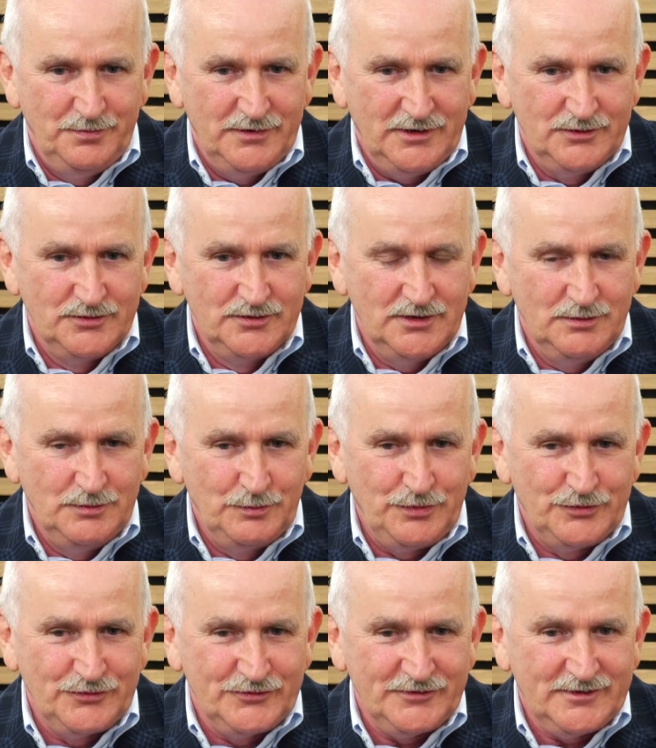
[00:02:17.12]
planuję
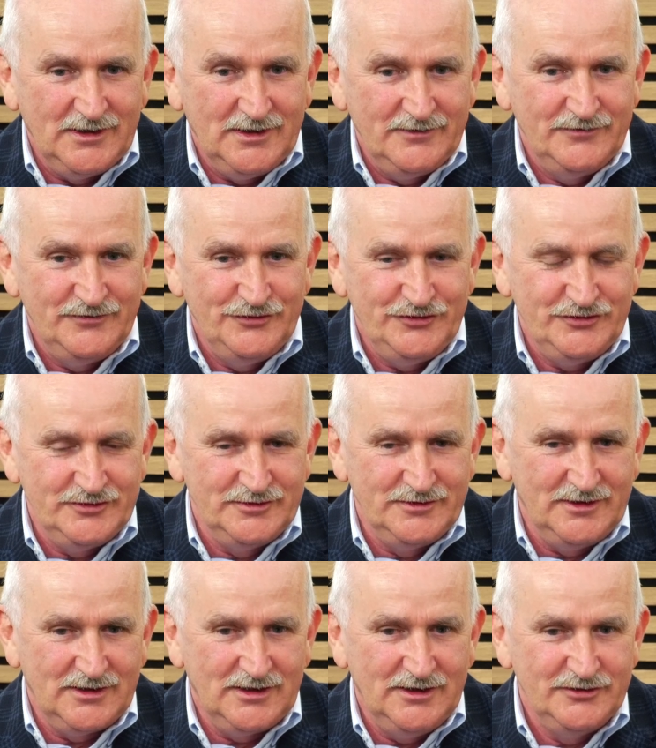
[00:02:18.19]
pozostawić
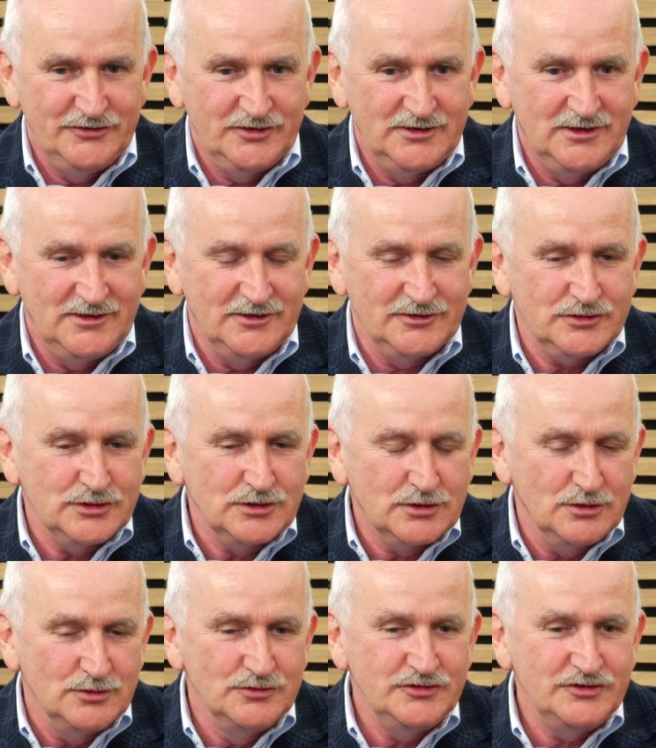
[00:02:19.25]
na razie na naszym
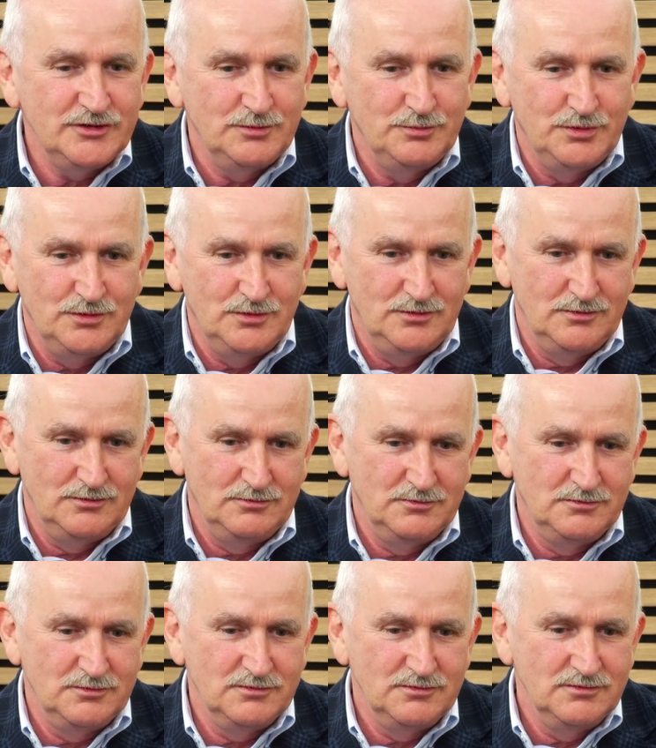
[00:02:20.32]
koncie, bo e,